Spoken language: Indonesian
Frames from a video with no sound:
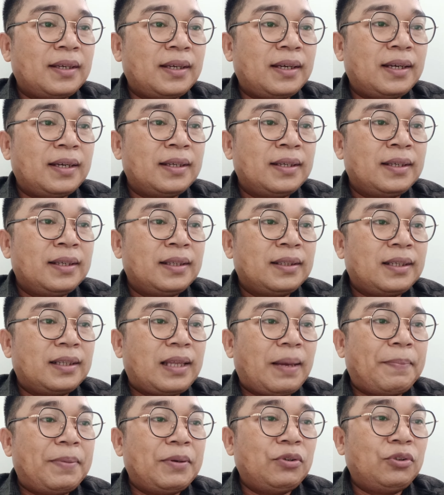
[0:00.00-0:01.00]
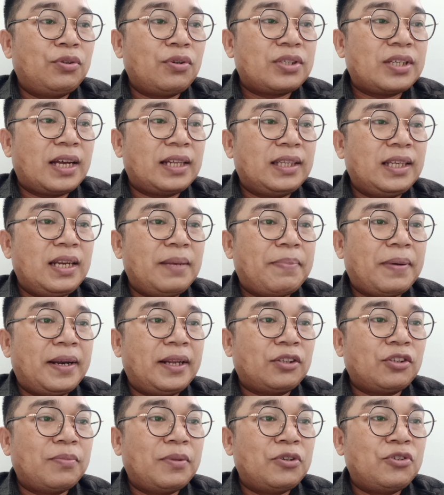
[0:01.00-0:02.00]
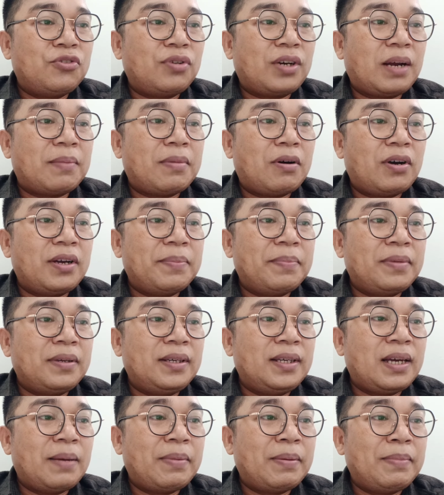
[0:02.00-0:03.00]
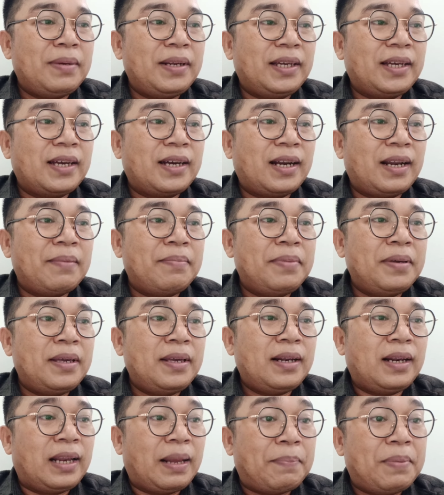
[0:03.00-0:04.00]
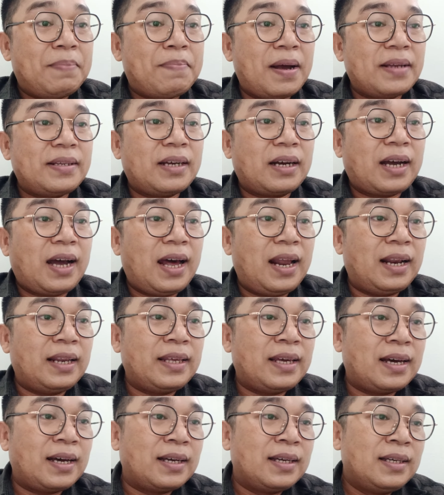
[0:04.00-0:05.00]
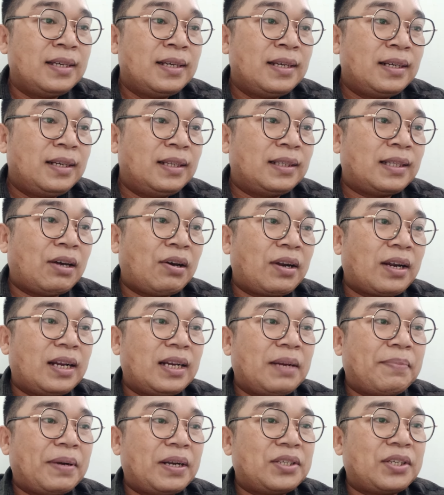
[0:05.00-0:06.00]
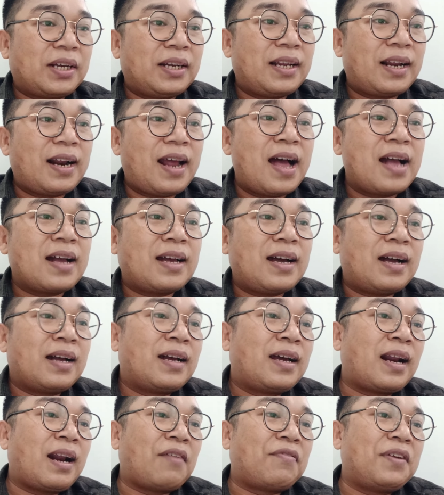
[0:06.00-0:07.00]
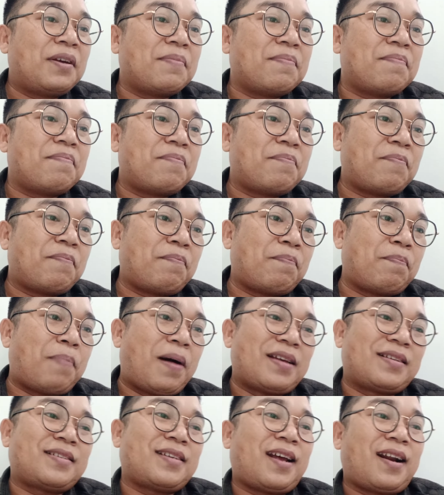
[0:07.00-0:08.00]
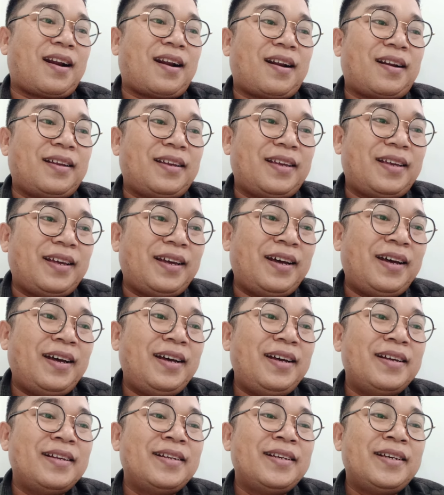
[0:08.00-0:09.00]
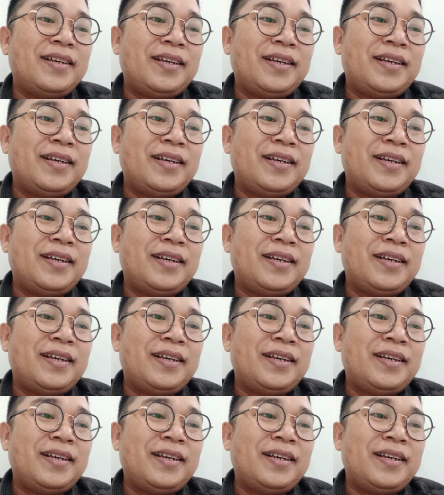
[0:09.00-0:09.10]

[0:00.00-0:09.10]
Ya. Tetapi untuk saat ini Pineto menunjukkan bahwa ia memiliki lebih lebih banyak hal yang ditawarkan daripada sekedar angka grafik pasar ya.